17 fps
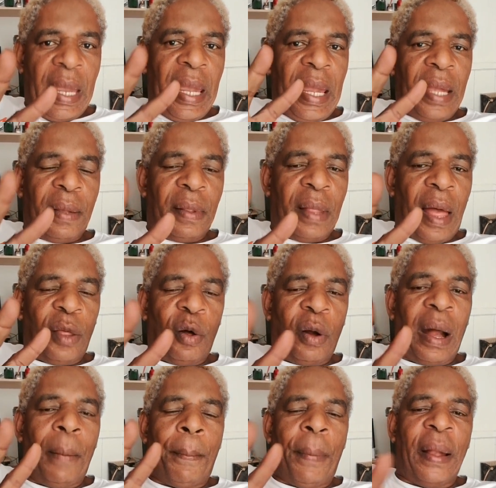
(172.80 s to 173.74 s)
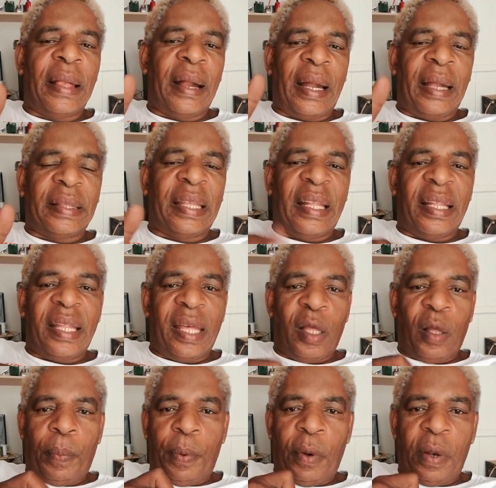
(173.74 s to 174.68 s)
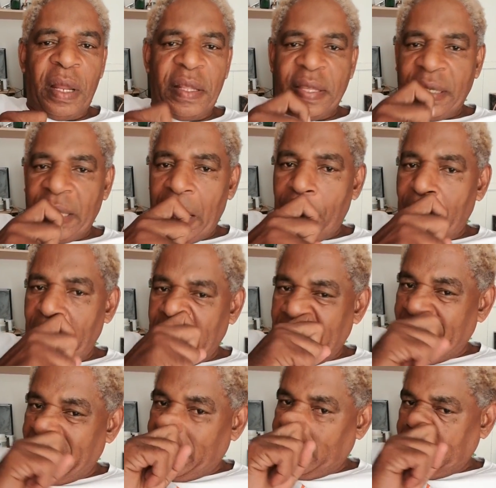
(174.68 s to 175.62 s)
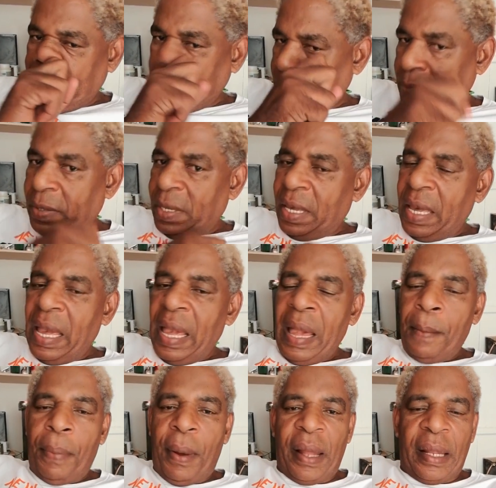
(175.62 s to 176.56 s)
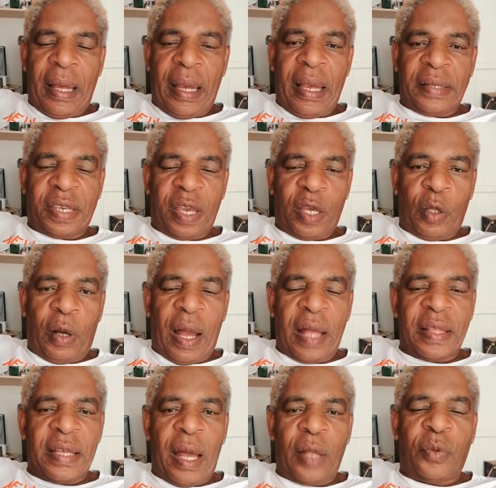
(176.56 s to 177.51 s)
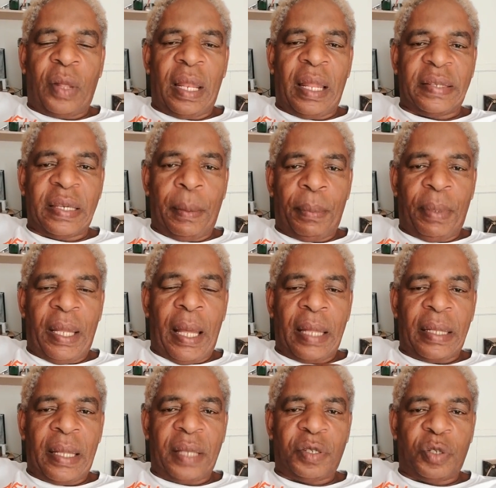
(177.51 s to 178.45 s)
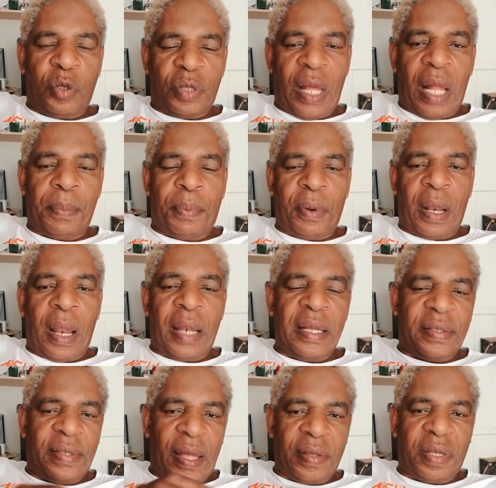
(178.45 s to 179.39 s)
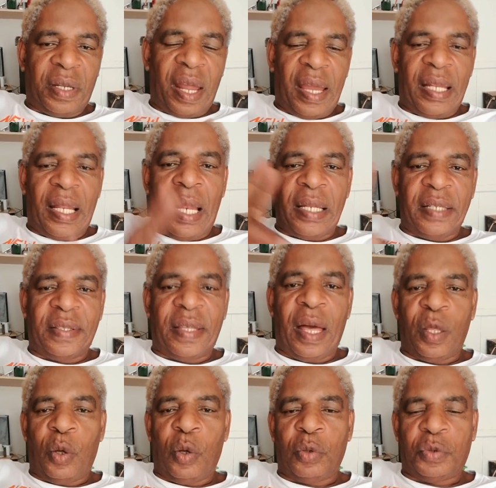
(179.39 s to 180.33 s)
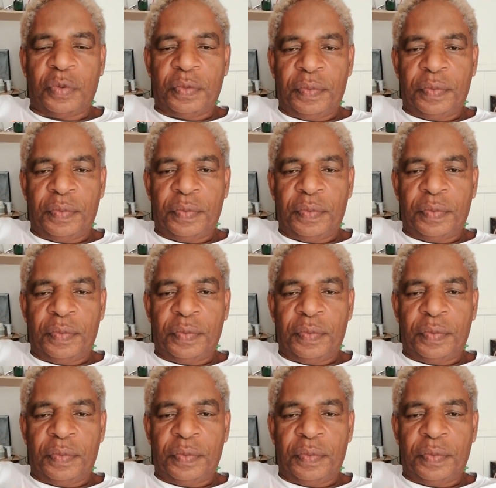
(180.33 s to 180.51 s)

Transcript: en las dos campañas que he tenido políticamente para haber sido candidato a la Asamblea Nacional por la lista 3 y la lista 2,